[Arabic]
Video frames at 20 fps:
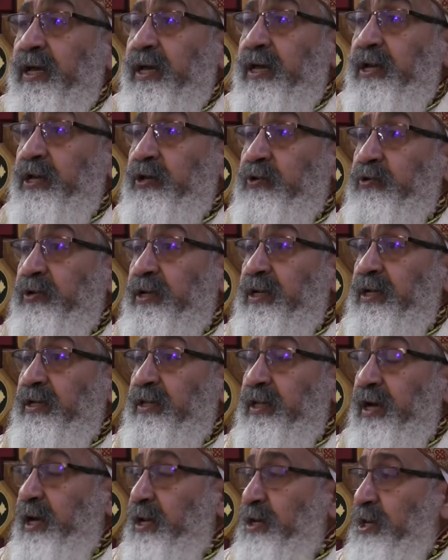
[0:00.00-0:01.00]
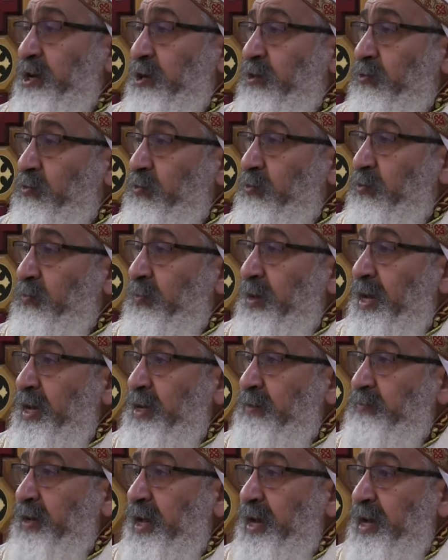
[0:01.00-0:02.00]
كان يريد ان يقوم
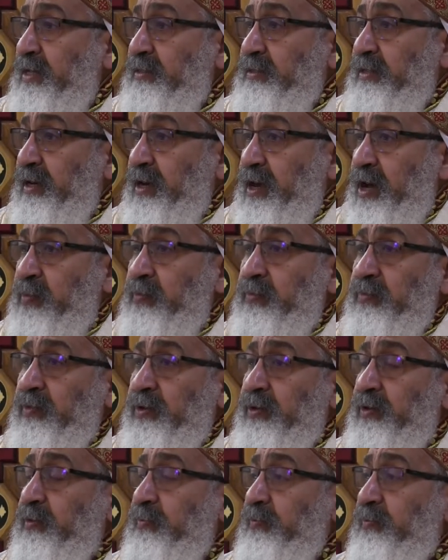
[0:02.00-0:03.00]
بهذا الامر